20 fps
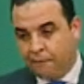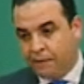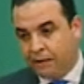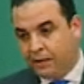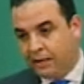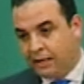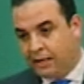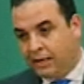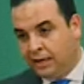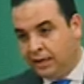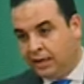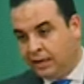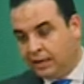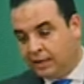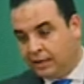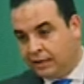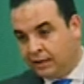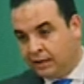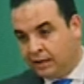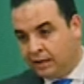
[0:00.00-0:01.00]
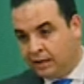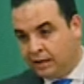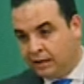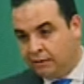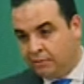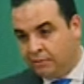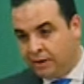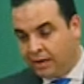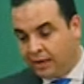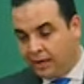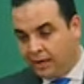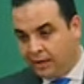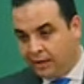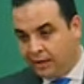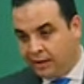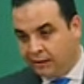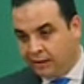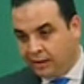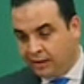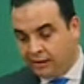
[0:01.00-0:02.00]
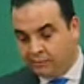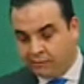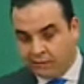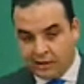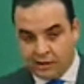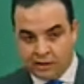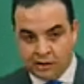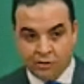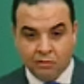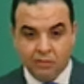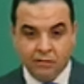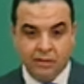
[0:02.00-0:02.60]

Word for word: خلال هذه المراحل اللي تكلمت عليهم